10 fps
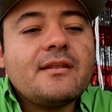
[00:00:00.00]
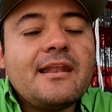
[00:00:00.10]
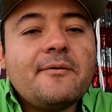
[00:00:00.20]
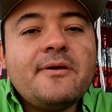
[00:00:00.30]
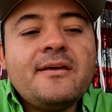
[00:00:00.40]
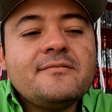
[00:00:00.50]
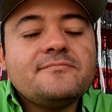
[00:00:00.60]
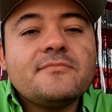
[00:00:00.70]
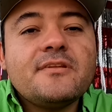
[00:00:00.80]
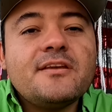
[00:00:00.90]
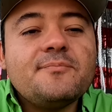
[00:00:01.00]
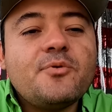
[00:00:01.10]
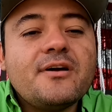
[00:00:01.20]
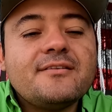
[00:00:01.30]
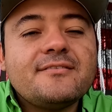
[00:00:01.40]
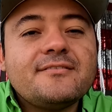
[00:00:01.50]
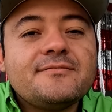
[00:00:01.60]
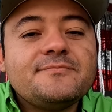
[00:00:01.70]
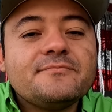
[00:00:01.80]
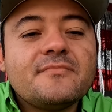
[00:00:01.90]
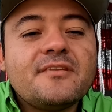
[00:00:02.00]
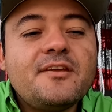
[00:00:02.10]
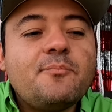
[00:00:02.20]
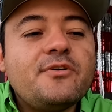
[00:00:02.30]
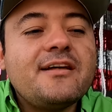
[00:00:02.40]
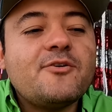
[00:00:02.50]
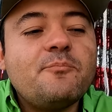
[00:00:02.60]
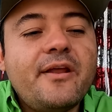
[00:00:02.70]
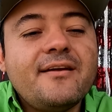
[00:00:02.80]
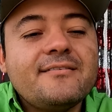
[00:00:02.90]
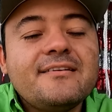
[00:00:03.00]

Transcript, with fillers: La vi, y pues, y pues la compré.